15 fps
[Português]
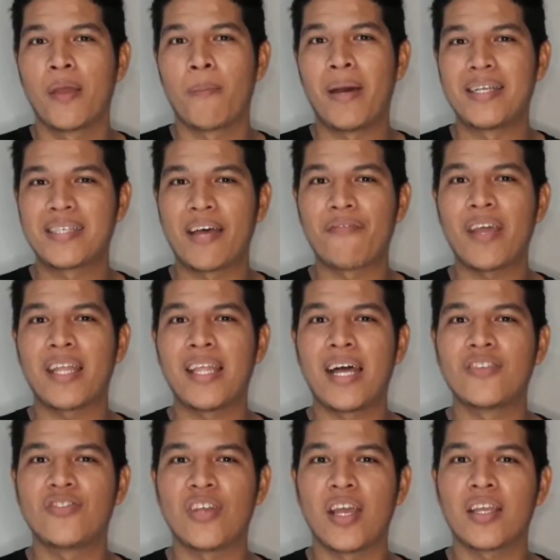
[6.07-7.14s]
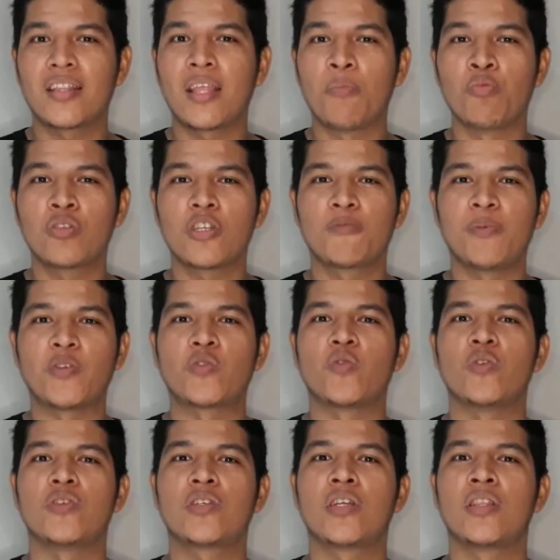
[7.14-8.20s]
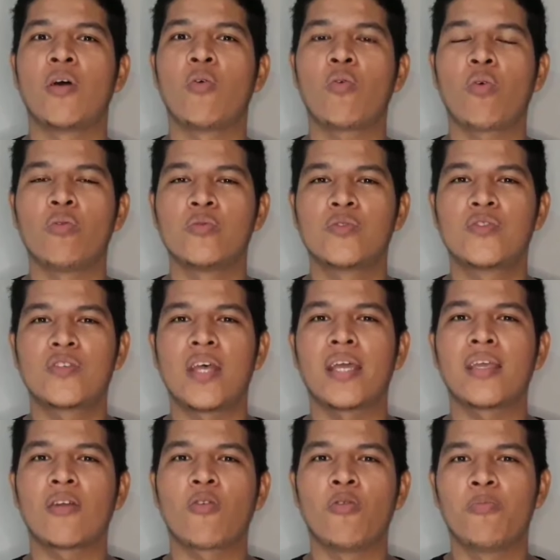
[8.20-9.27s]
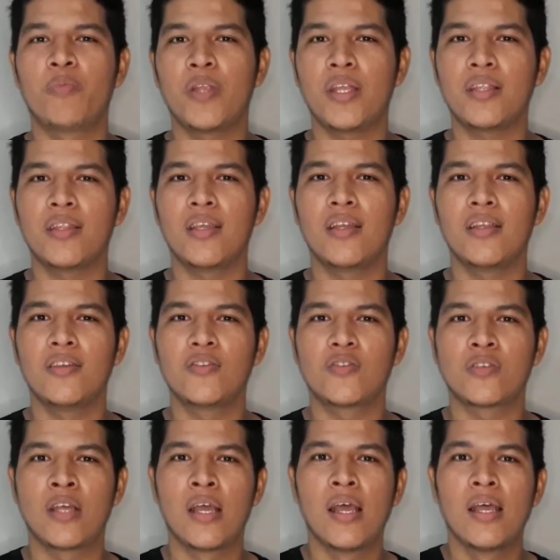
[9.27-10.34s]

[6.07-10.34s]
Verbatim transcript: mas a verdade é que tem muitas pessoas que não conseguem compreender isso,